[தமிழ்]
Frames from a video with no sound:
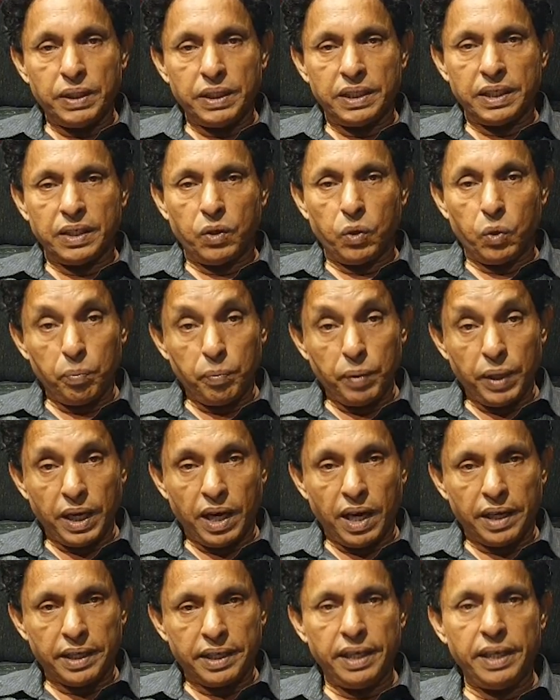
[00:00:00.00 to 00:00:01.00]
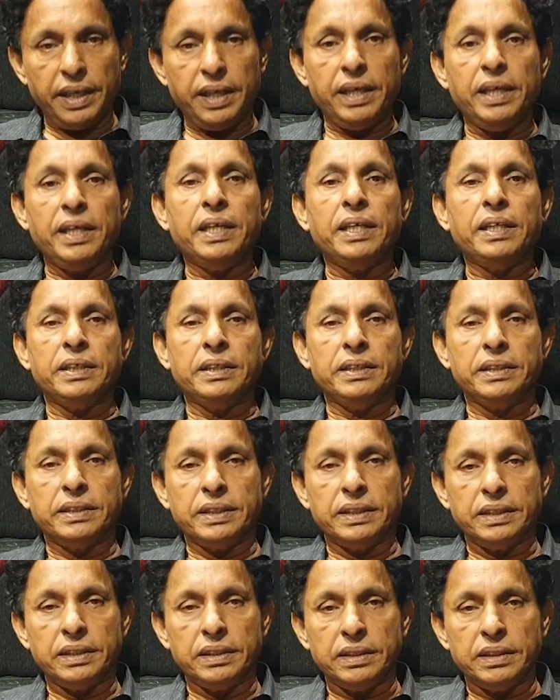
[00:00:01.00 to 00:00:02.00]
இன்று உண்மையாகி
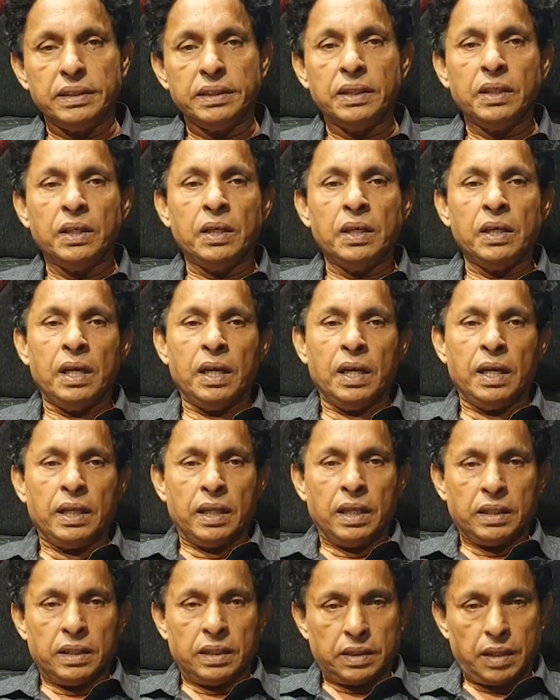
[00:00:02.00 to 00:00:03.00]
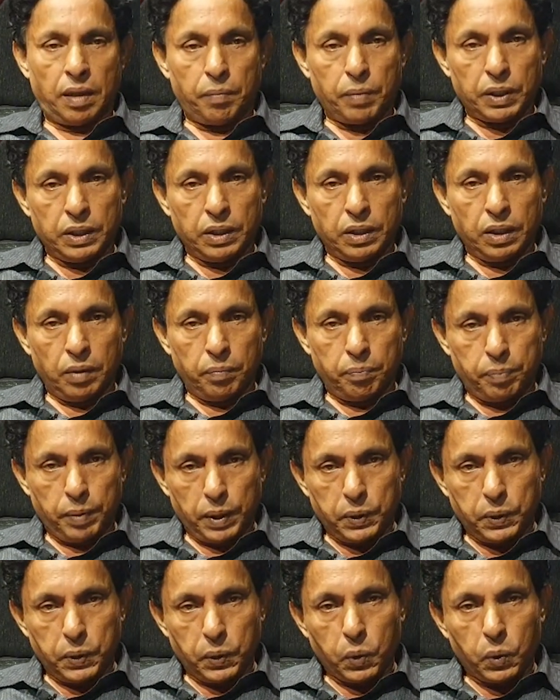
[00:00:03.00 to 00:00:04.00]
இன்று தமது
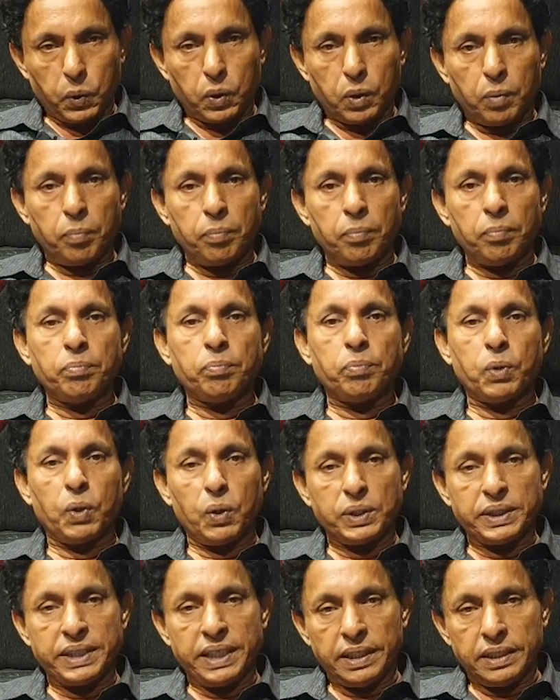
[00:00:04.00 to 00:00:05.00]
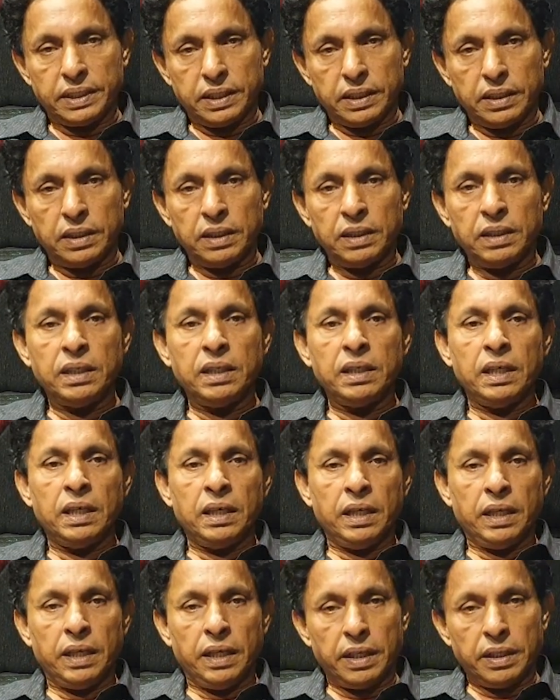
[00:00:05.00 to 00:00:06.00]
பெற்றோருக்கும் புகழ் சேர்த்து
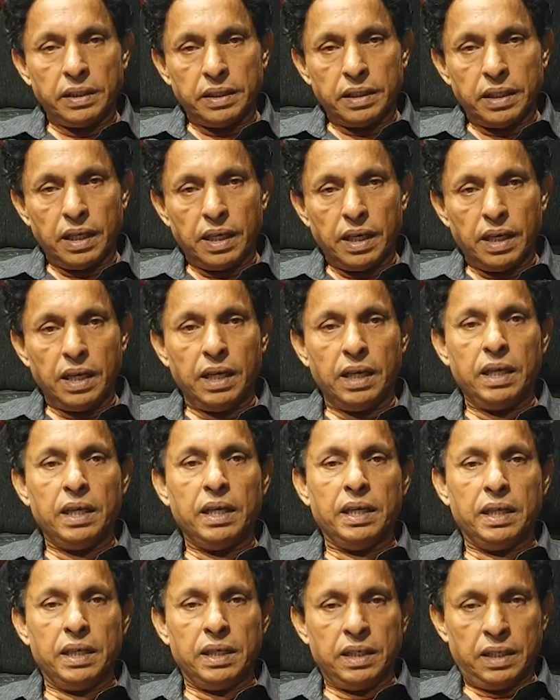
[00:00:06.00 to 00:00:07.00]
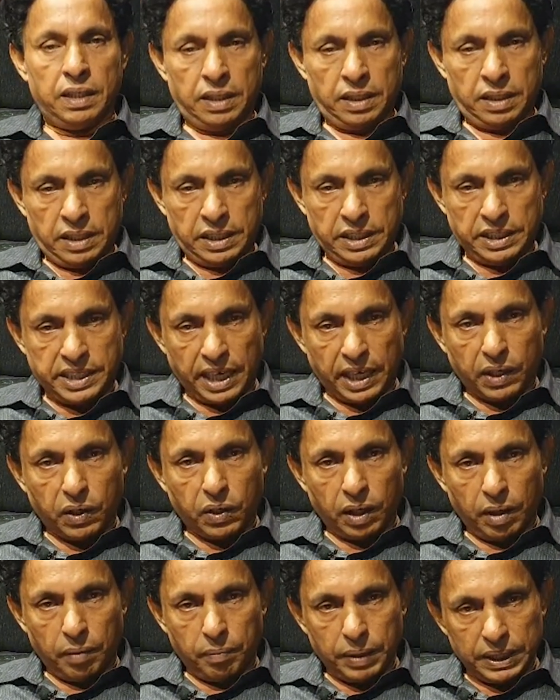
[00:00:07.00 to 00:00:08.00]
இருந்த இசை
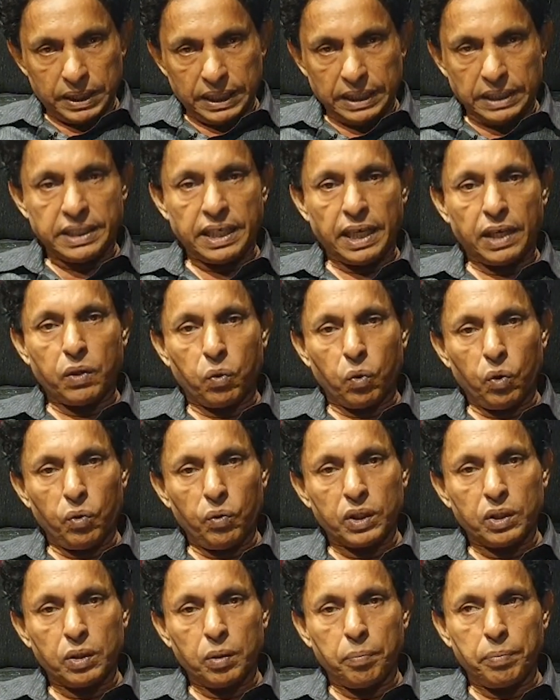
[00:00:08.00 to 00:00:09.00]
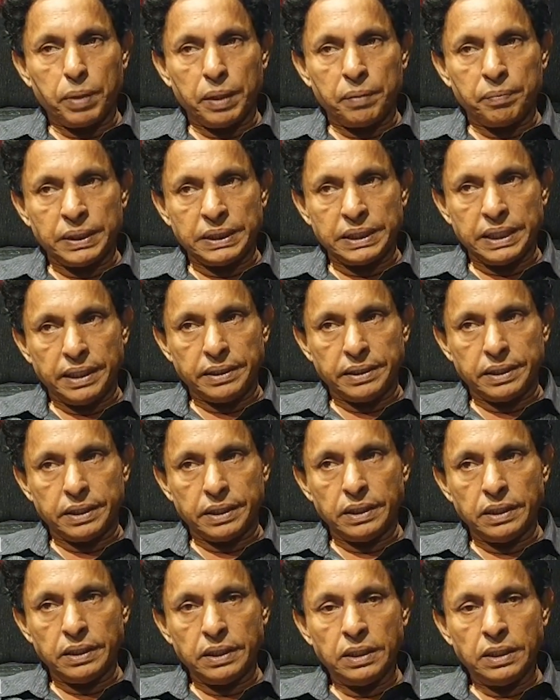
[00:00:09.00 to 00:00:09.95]
எமது இசைக்குழுவிற்கும் பெருமை சேர்த்து